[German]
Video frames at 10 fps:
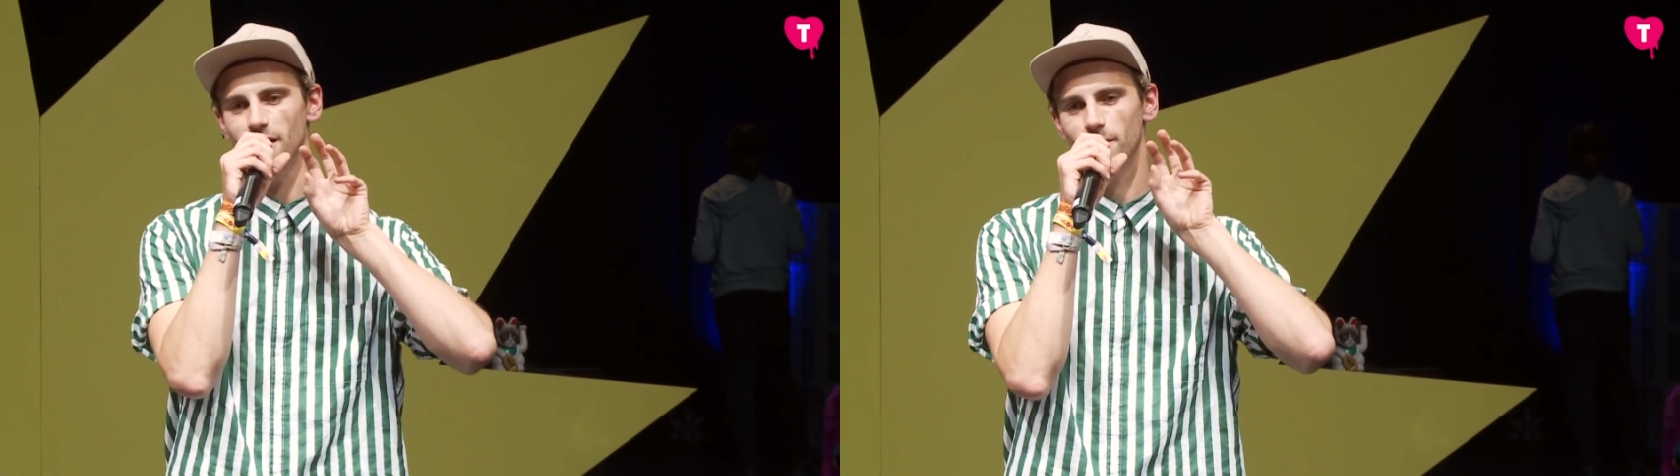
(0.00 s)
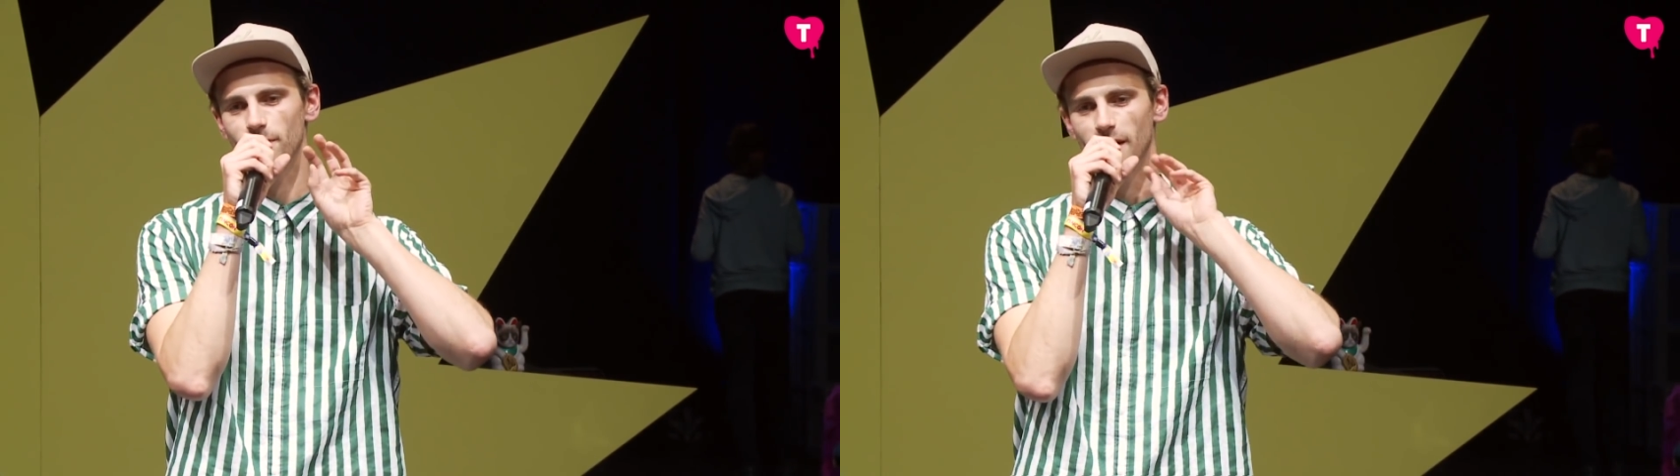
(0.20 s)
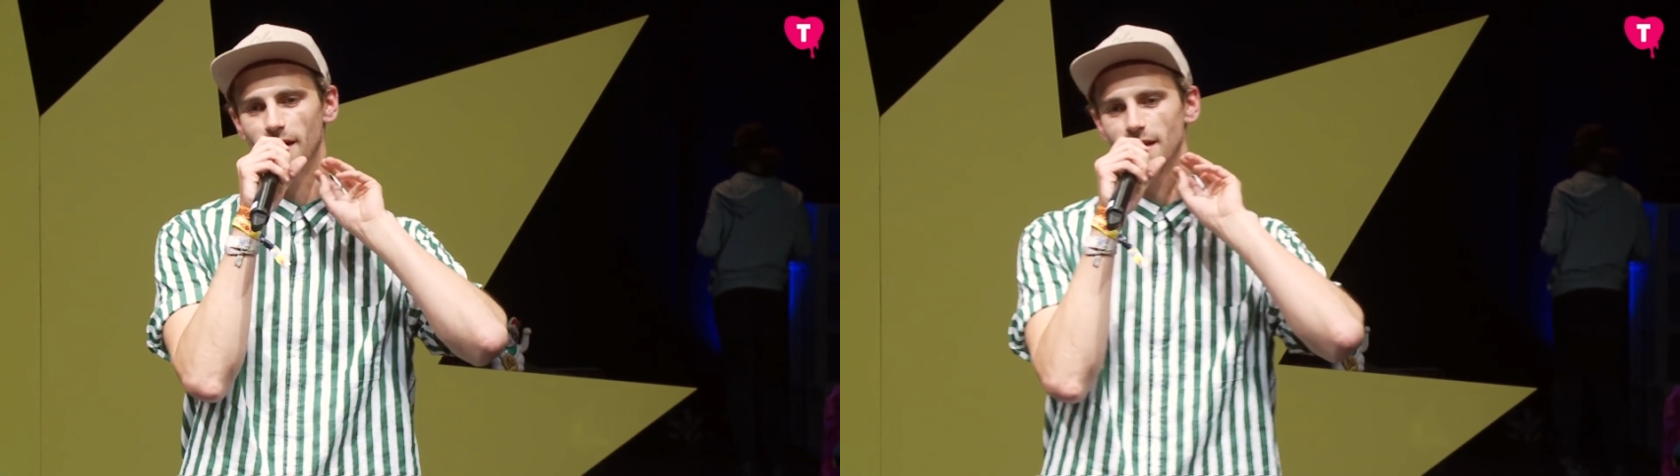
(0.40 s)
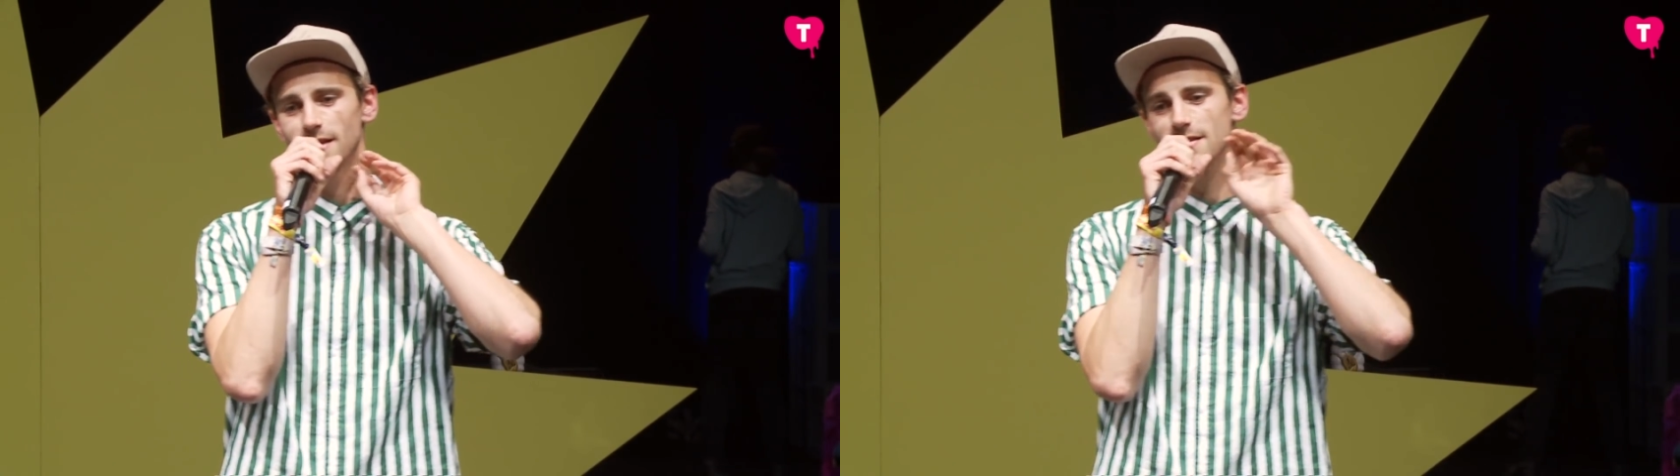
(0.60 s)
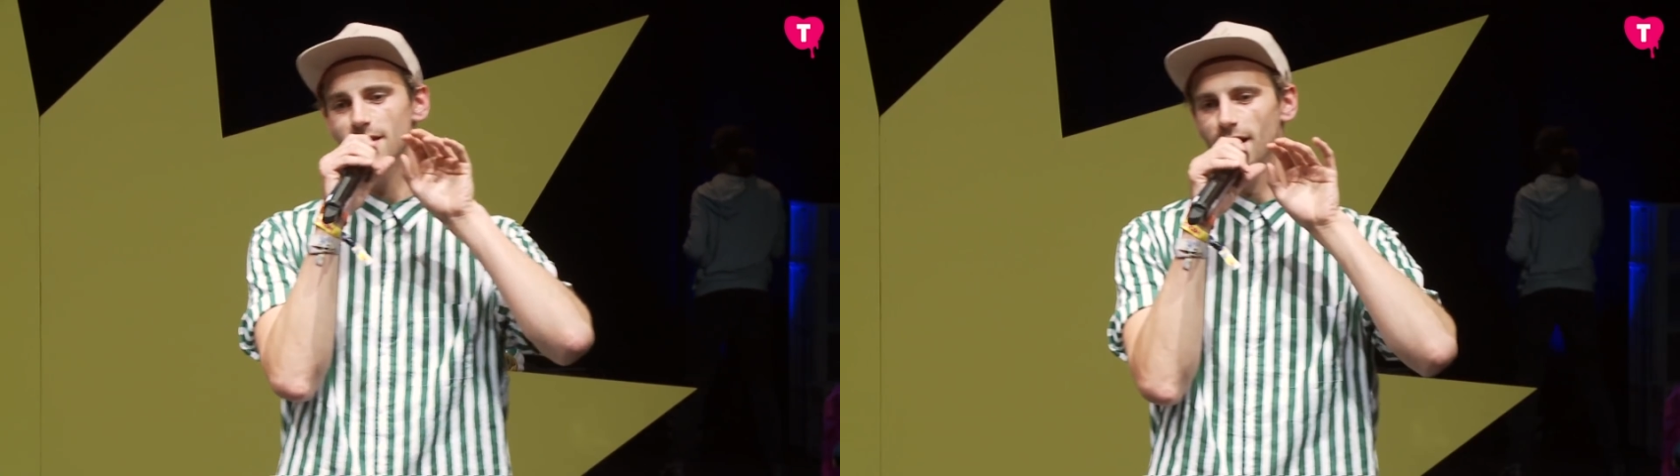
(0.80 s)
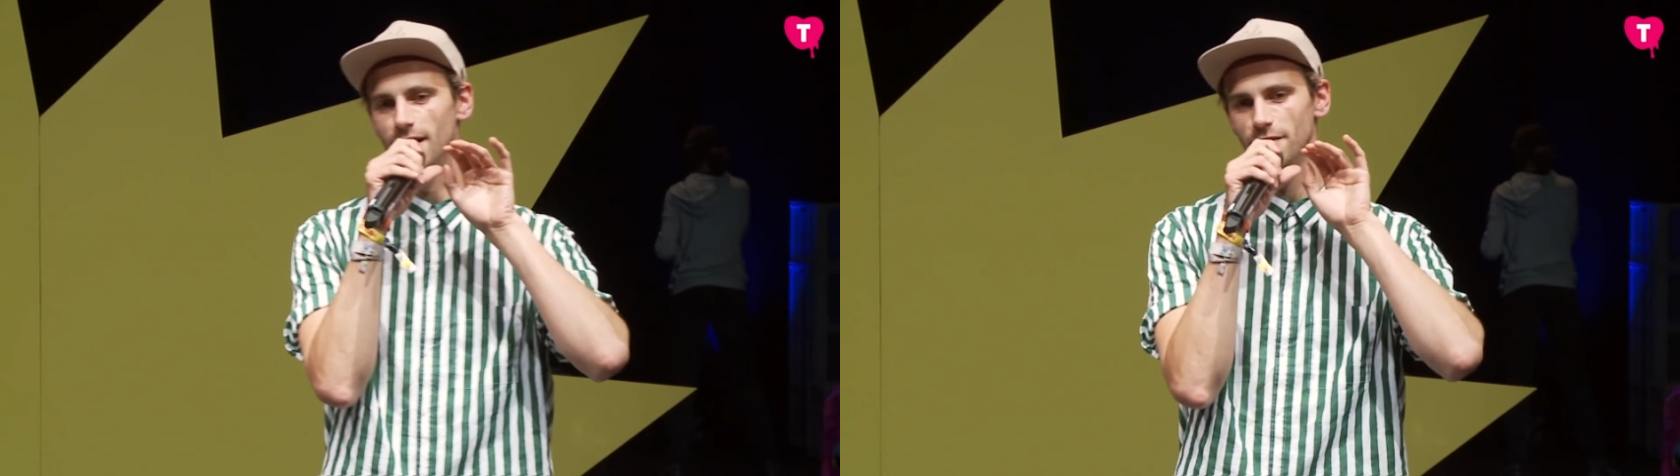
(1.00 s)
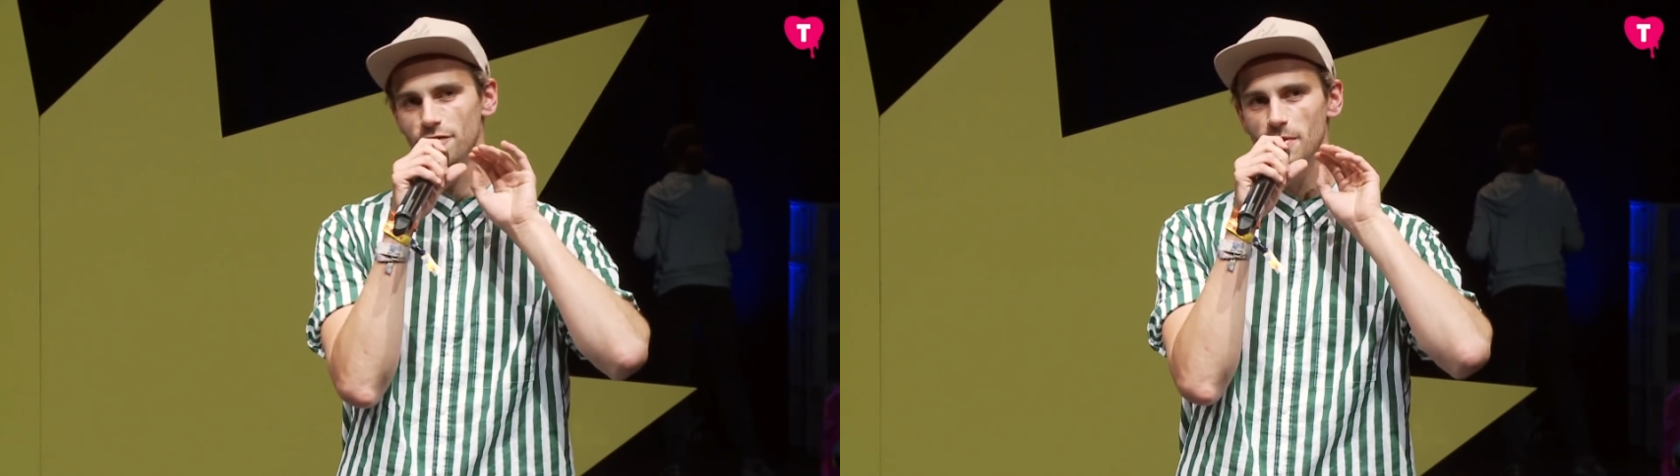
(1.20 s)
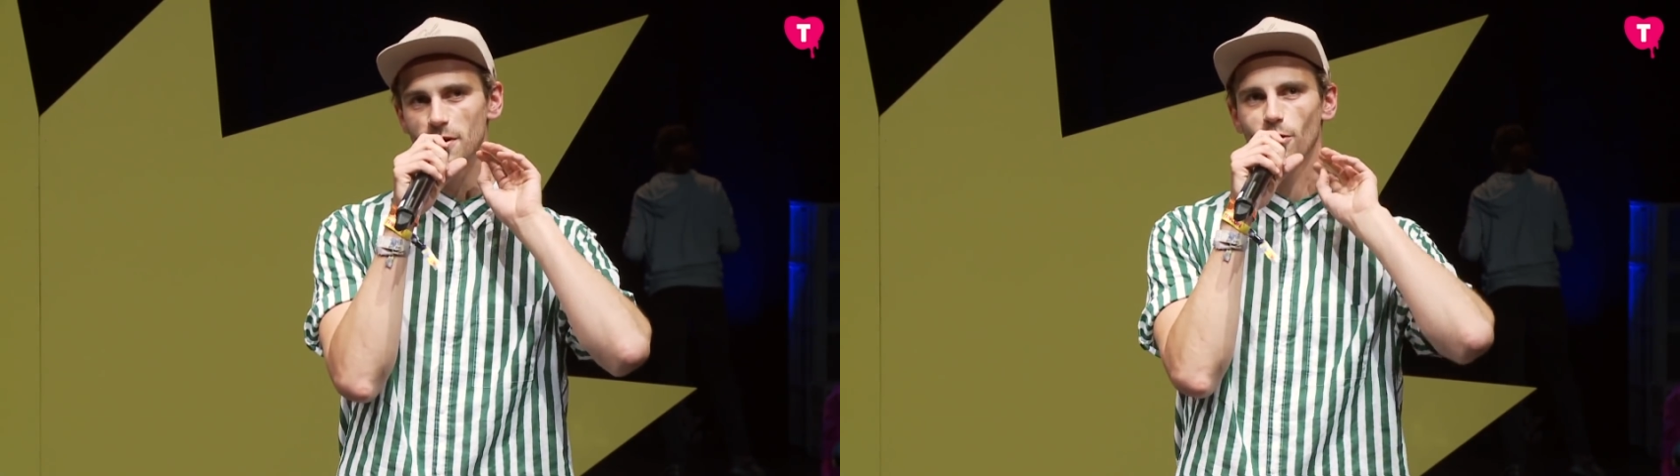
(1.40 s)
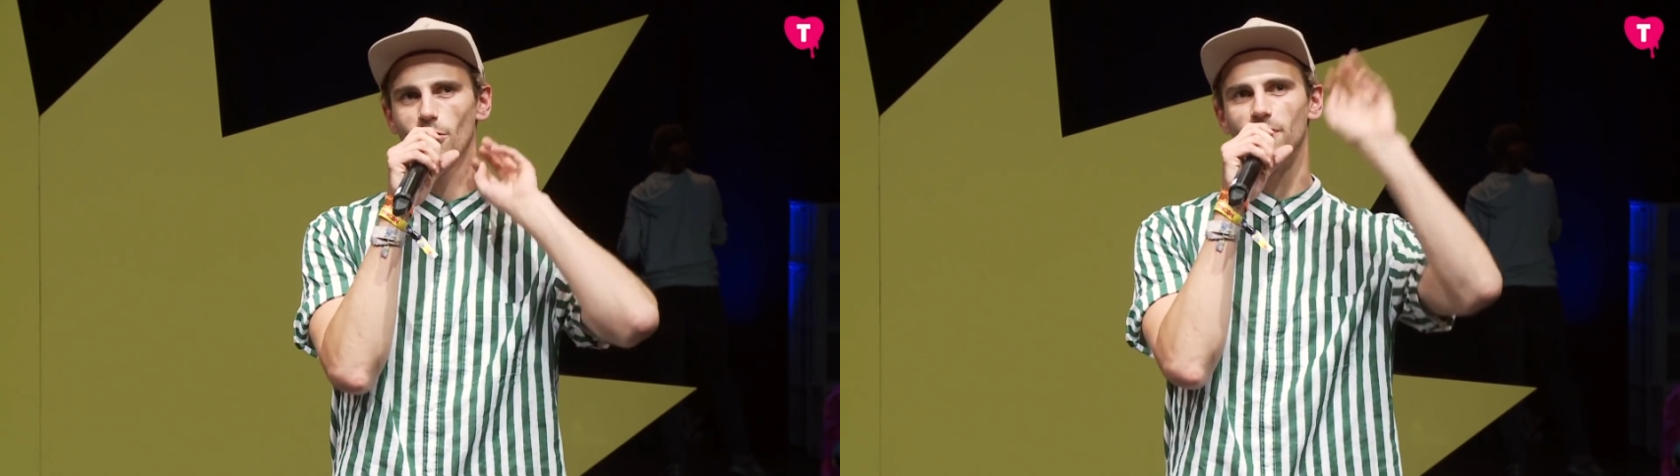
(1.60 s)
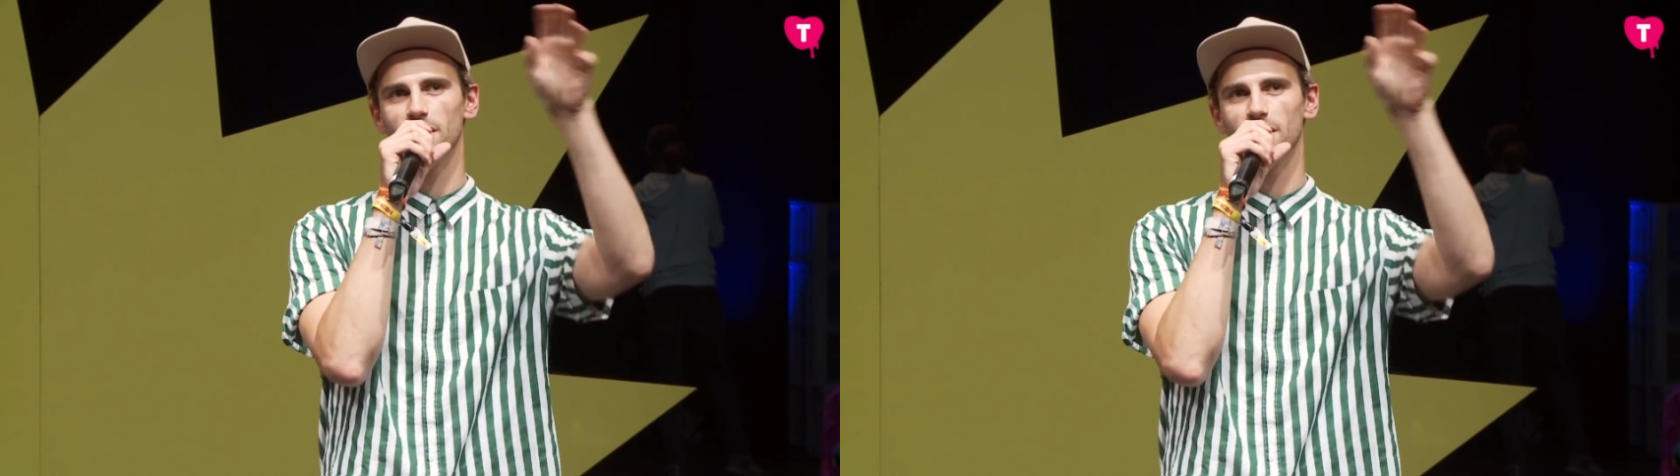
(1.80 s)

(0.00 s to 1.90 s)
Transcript: bei Insta viel mehr darum,